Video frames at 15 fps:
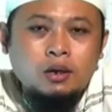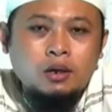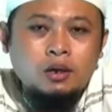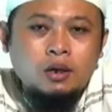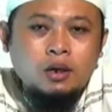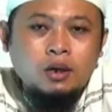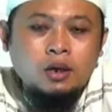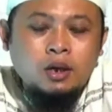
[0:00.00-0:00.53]

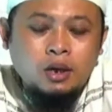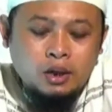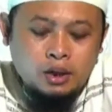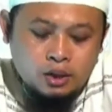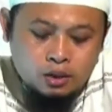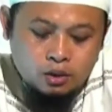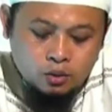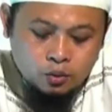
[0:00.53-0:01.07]
ya
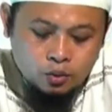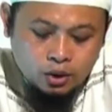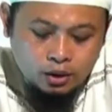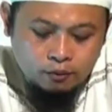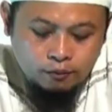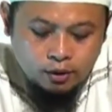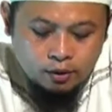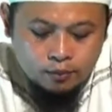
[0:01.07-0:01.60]
dari
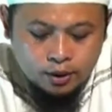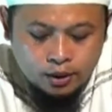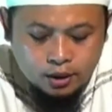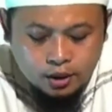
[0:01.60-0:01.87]
Hudzaifah bin